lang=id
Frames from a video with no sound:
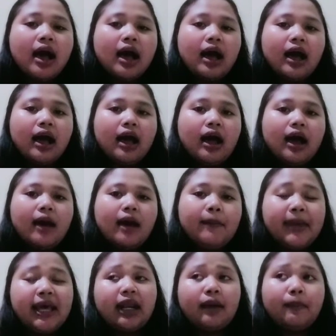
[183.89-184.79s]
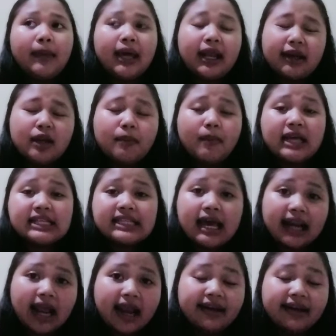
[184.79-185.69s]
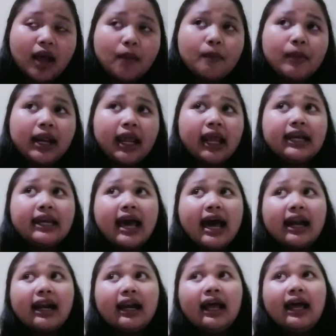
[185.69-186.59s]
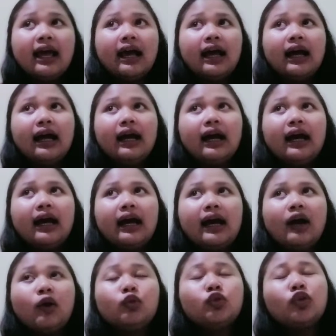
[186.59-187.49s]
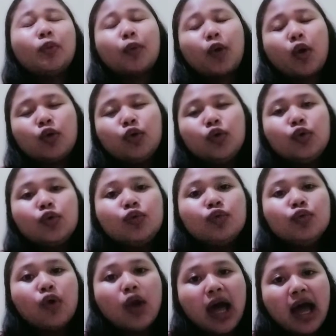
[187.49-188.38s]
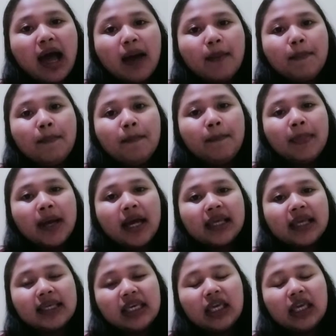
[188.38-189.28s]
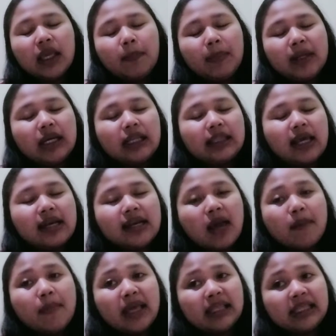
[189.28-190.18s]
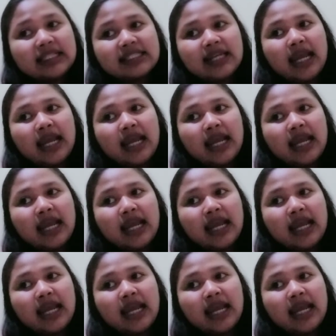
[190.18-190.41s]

merek merek-merek di pasaran yang beredar uh, untuk produk gula bagi penderita diabetes.